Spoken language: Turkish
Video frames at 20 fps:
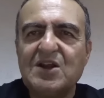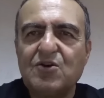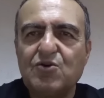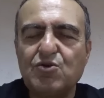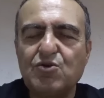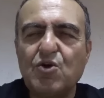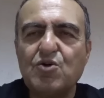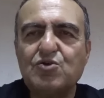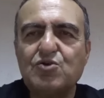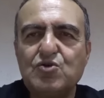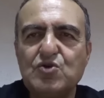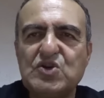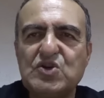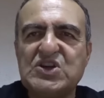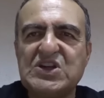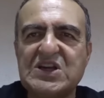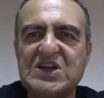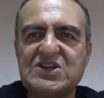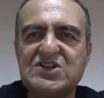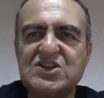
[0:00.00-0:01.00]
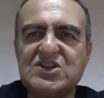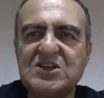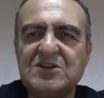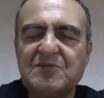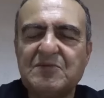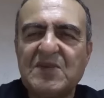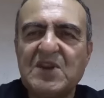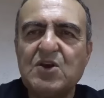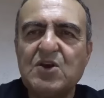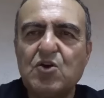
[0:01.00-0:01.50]
Glock Türkiye için
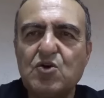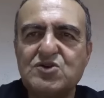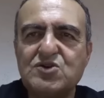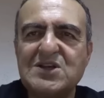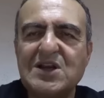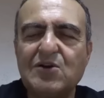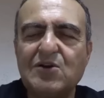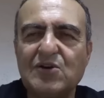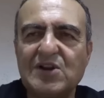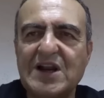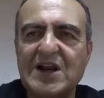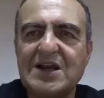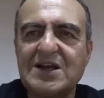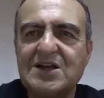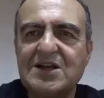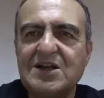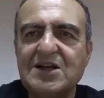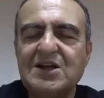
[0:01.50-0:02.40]
özel olarak